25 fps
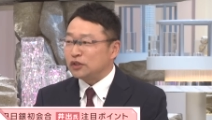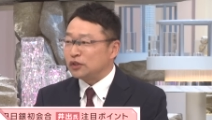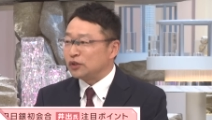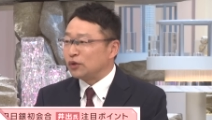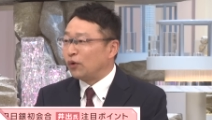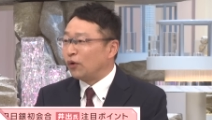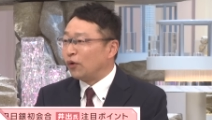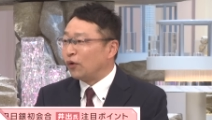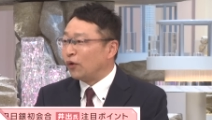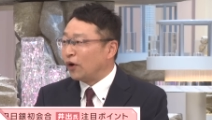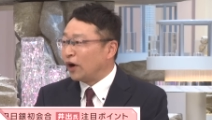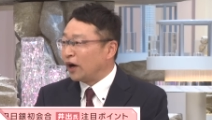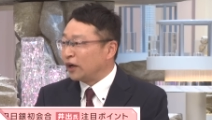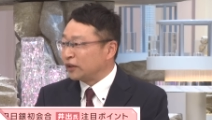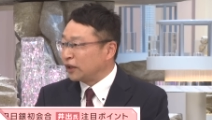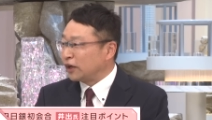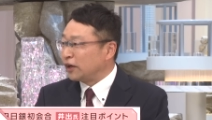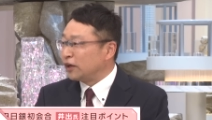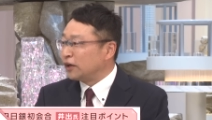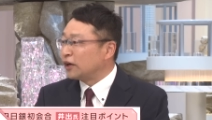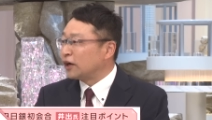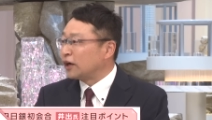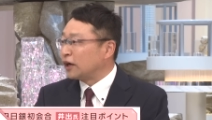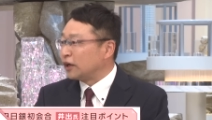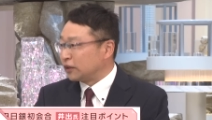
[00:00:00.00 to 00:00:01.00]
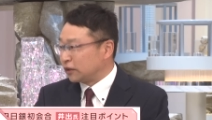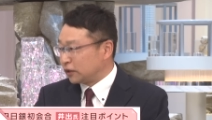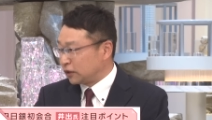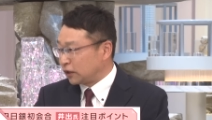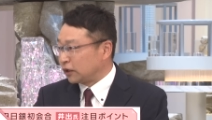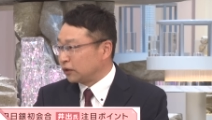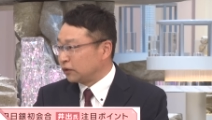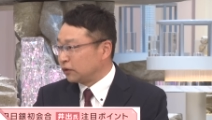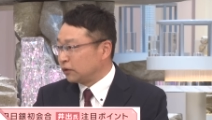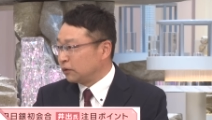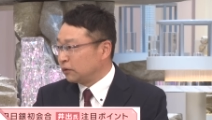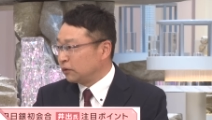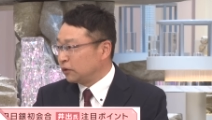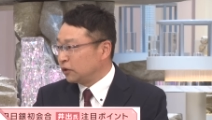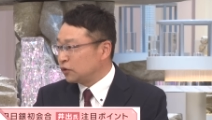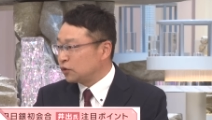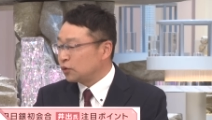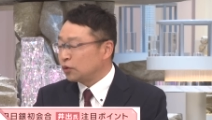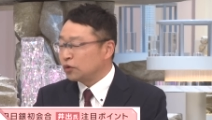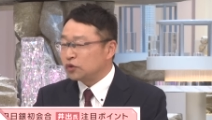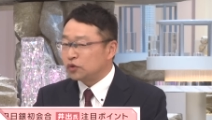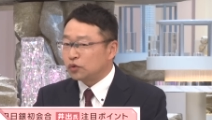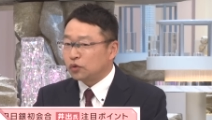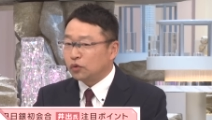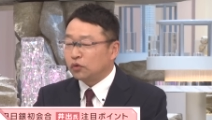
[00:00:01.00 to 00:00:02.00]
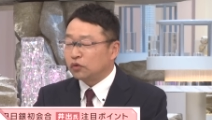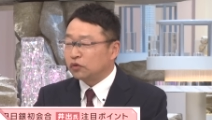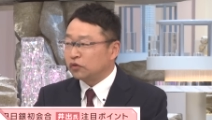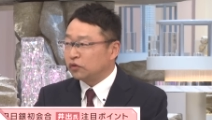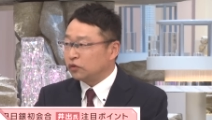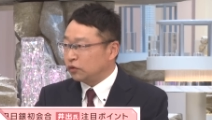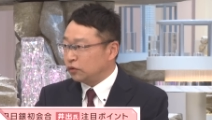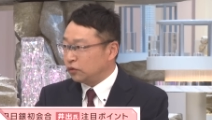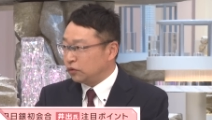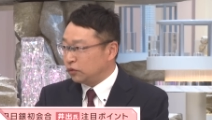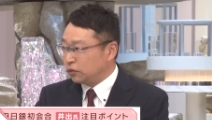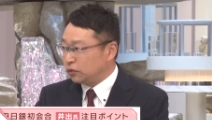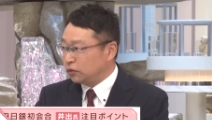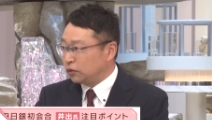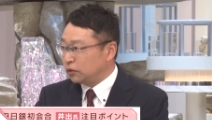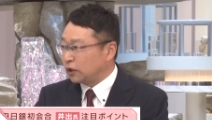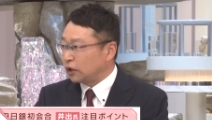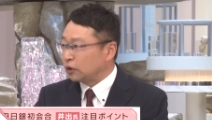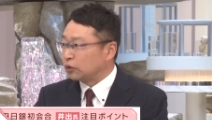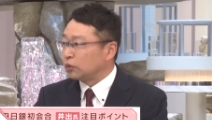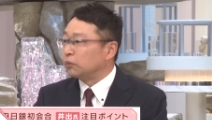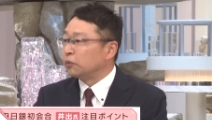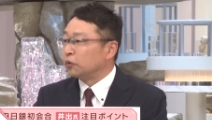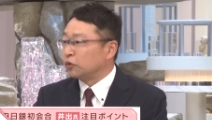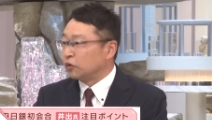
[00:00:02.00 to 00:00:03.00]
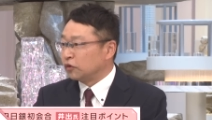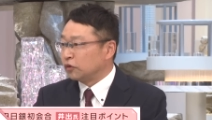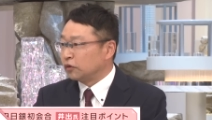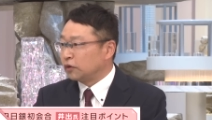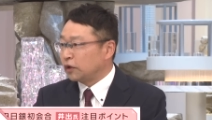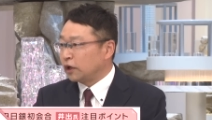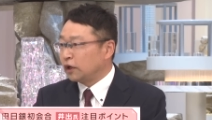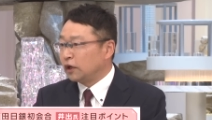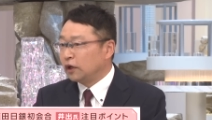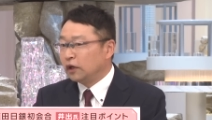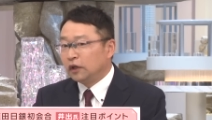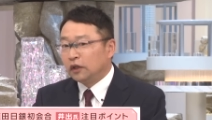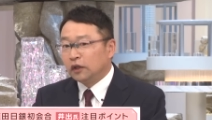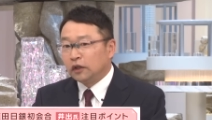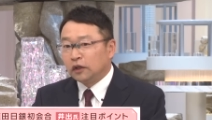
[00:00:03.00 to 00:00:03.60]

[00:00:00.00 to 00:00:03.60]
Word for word: 地を与えなかった非常に上手だと思うんですで、